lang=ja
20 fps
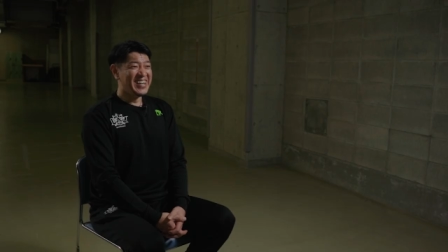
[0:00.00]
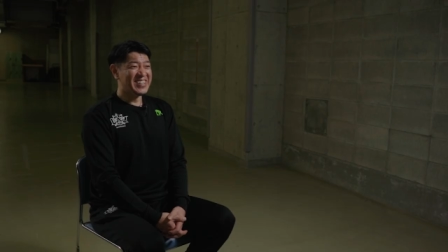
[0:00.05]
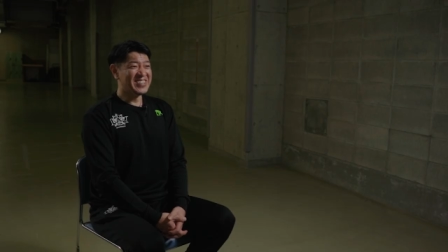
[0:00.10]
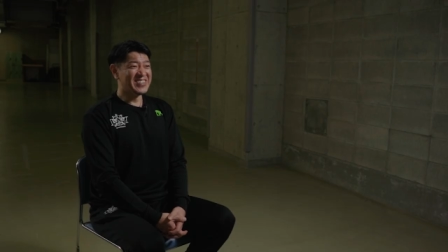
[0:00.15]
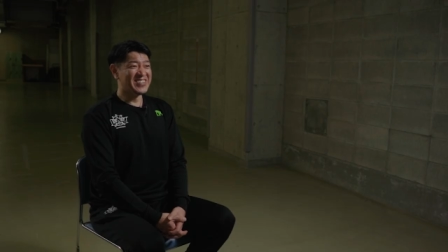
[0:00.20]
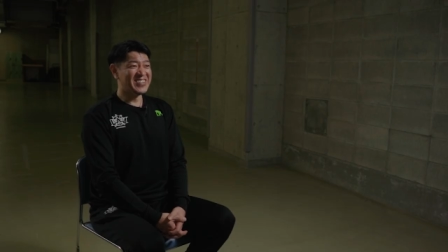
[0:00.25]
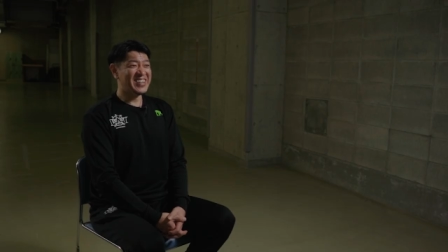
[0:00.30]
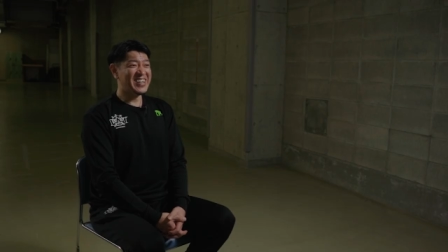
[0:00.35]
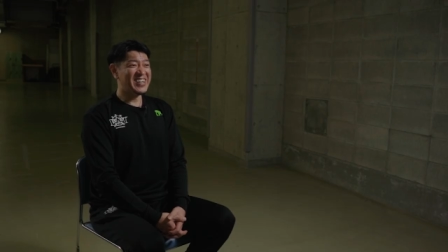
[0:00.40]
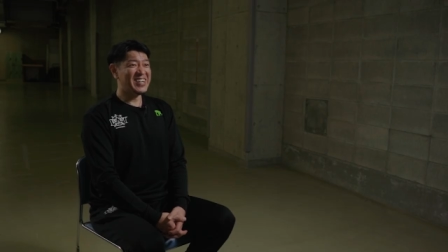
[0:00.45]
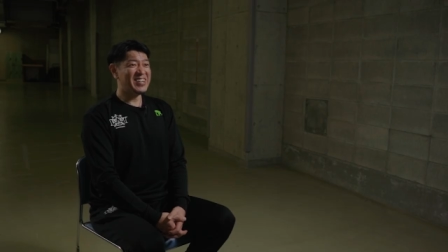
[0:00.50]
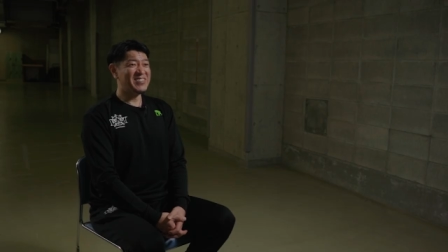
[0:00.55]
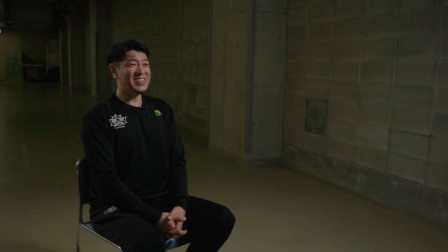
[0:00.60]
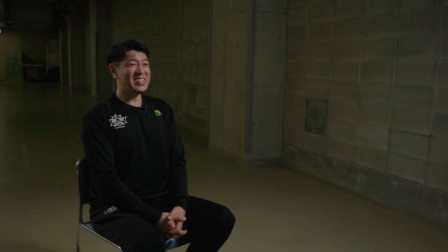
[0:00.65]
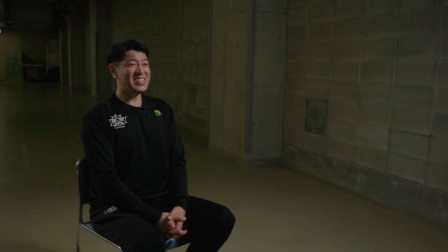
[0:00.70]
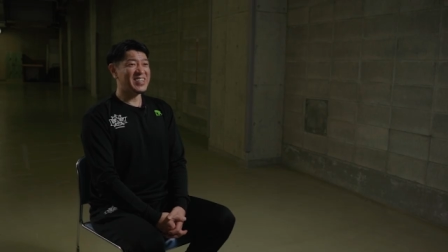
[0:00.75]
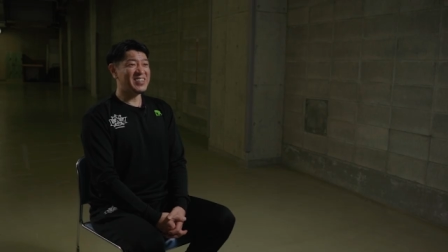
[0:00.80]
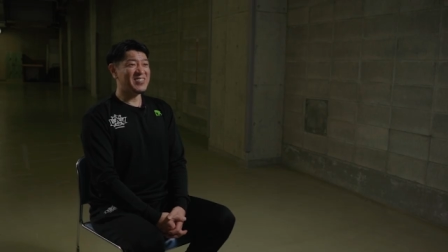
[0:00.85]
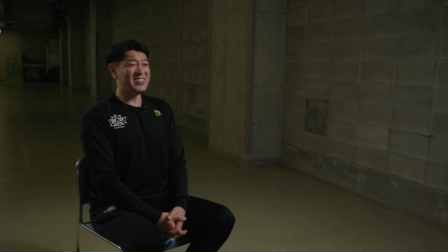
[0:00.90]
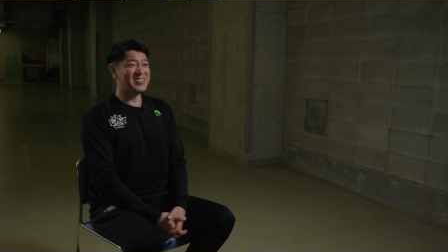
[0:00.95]
それが
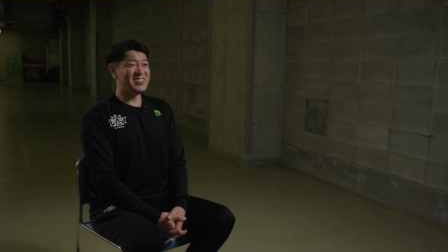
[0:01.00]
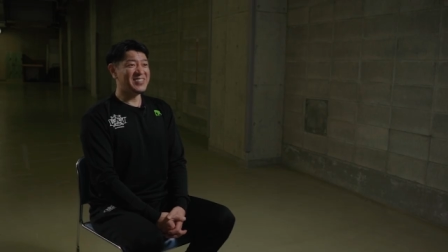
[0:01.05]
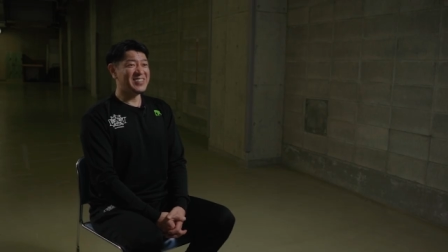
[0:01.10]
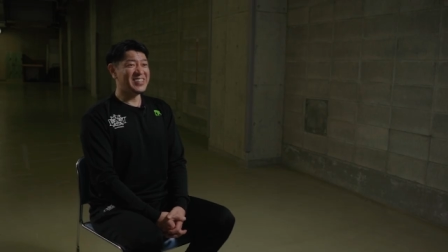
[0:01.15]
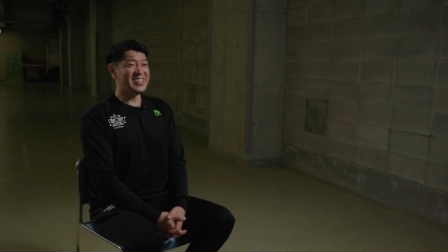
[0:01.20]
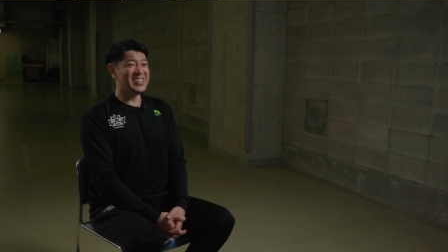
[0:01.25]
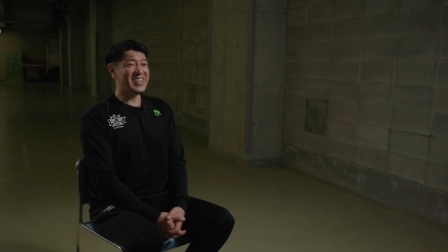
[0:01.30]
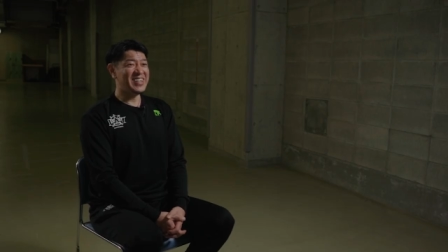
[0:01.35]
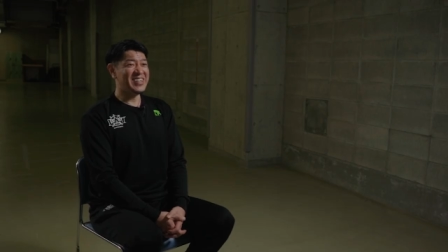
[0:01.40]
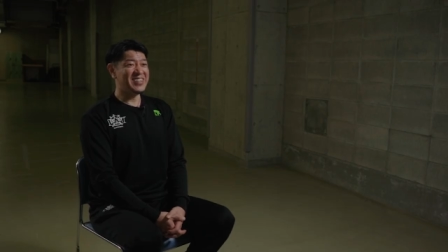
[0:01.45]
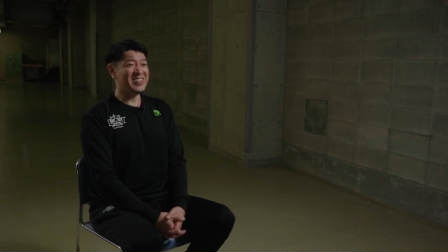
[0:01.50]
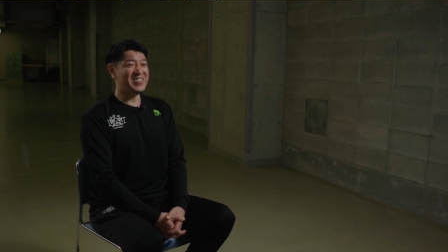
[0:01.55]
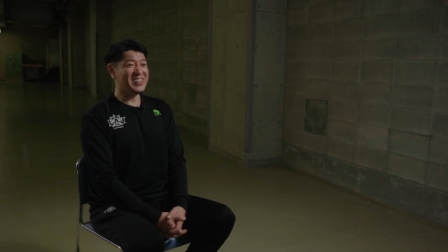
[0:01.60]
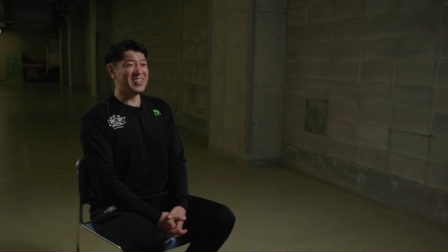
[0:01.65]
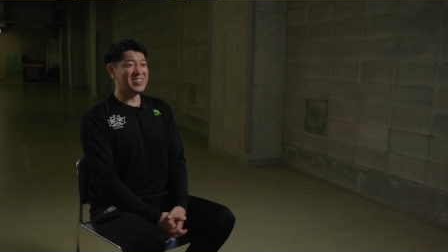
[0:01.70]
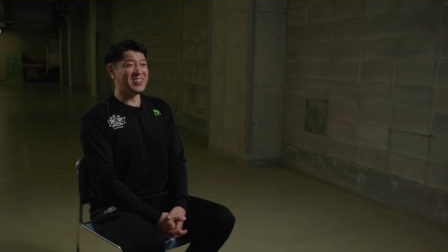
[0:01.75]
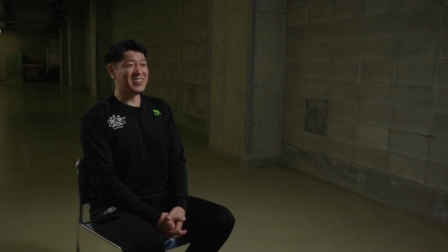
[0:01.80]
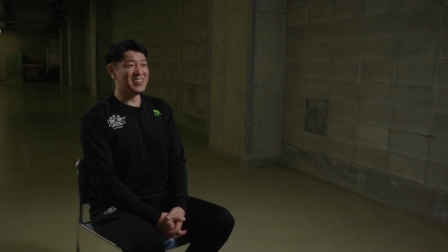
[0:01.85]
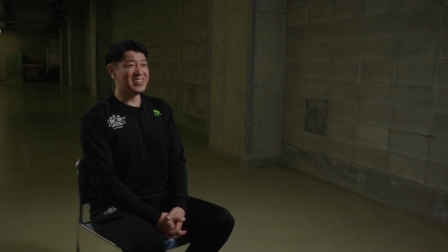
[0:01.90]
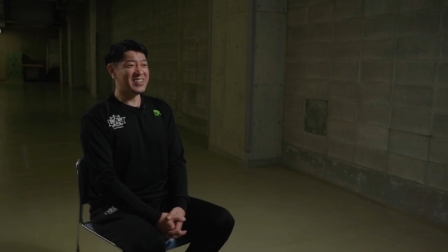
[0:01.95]
またこの2年後
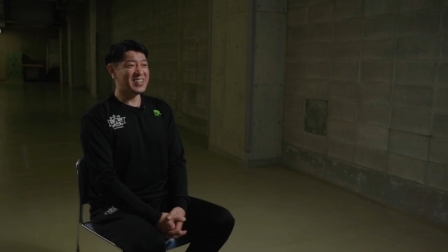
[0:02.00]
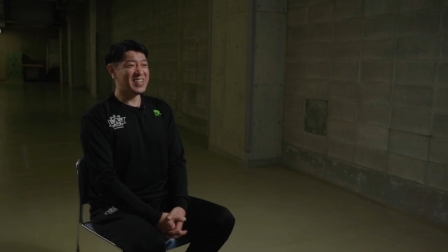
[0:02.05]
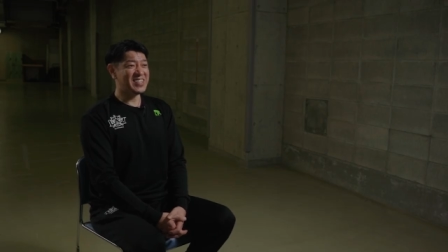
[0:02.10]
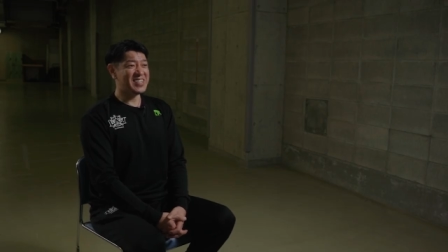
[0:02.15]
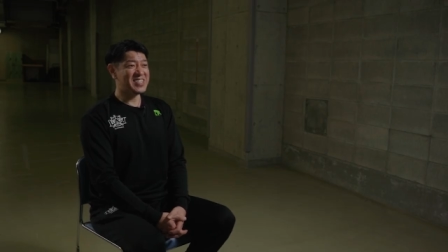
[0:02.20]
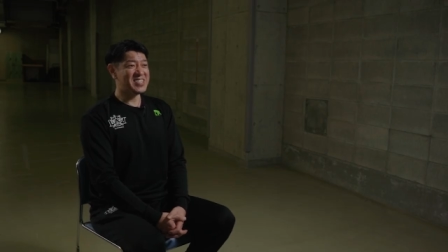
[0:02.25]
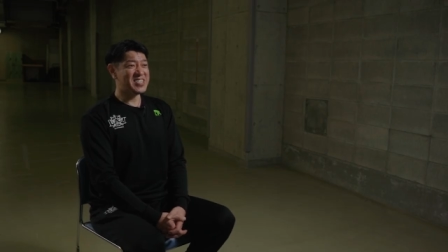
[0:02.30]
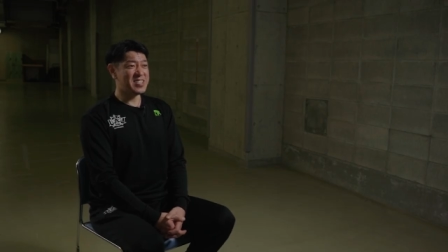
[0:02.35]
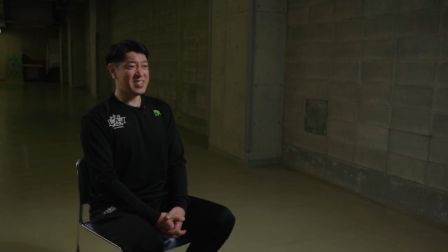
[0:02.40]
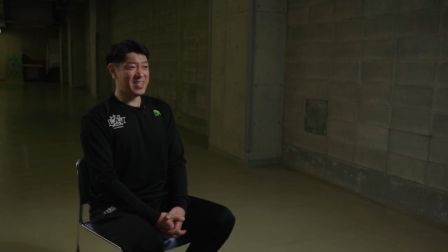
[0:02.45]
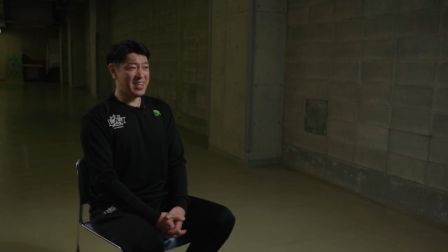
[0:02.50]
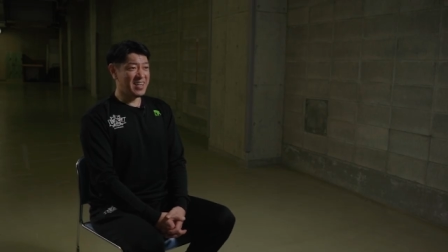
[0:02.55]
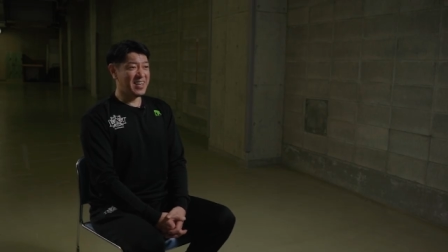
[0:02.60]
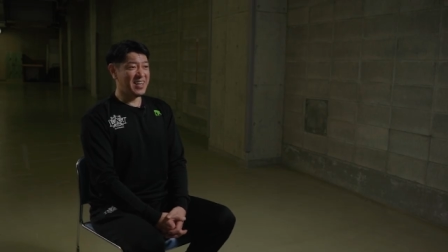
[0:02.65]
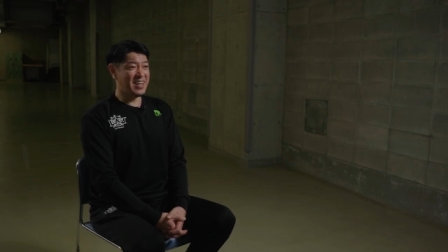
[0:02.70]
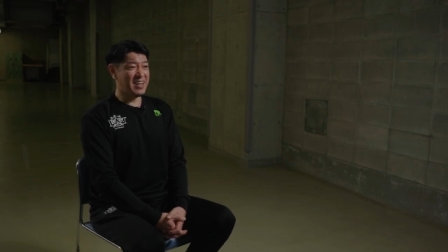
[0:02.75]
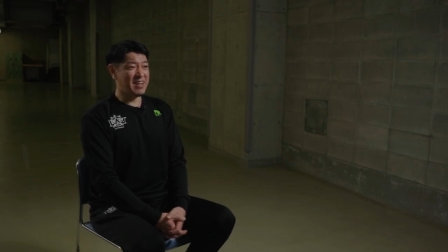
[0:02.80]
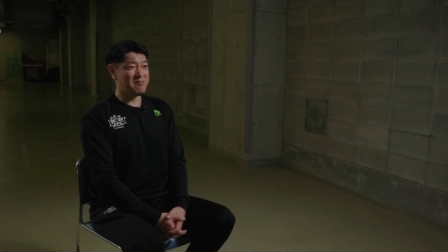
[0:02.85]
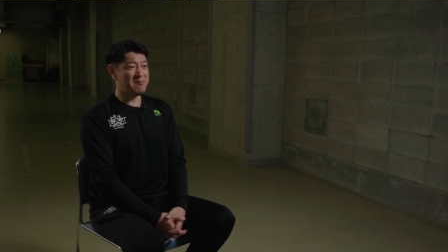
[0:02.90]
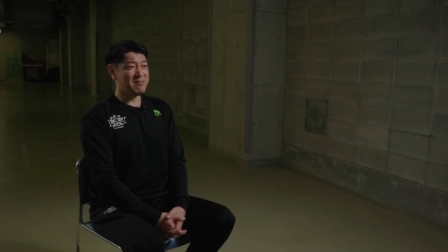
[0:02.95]
にこういう形
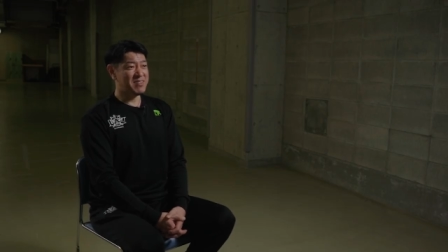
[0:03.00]
で